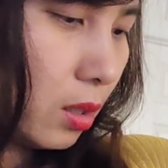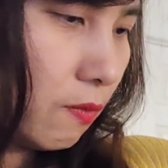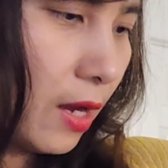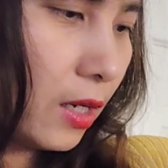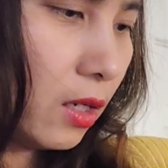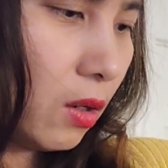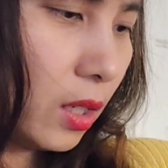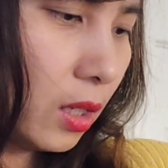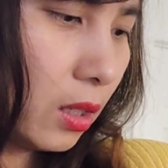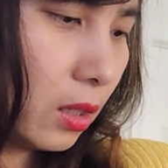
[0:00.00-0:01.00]
và cái lọ
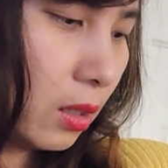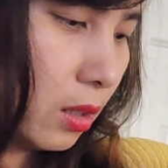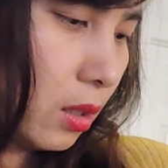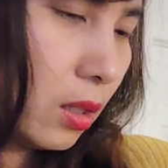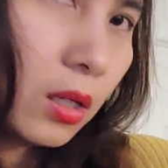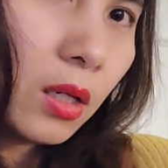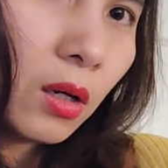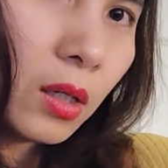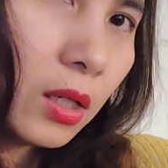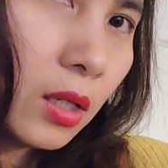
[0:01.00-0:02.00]
này cái
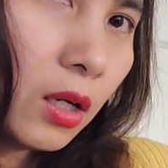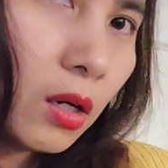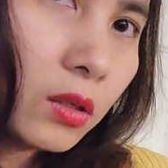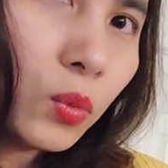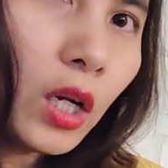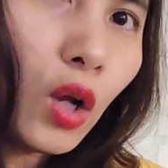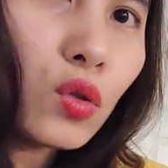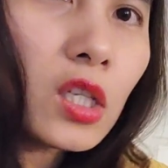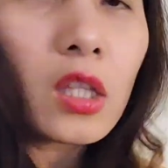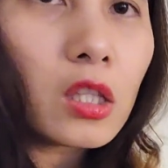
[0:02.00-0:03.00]
lọ này là cái lọ giống như
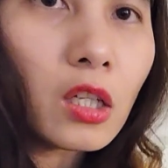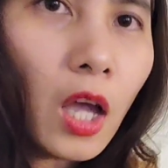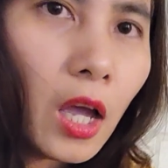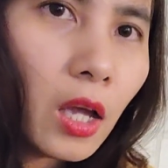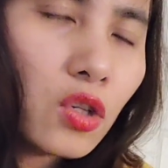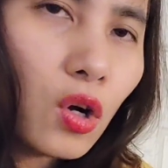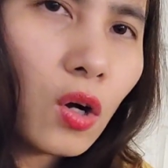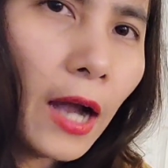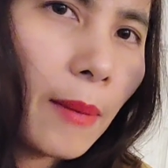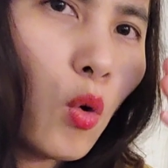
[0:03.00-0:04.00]
lotion dưỡng thể
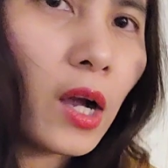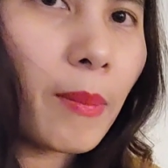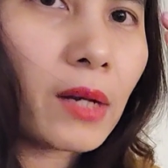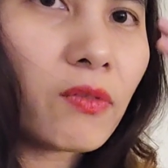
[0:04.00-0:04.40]
cho cả bôi cả mặt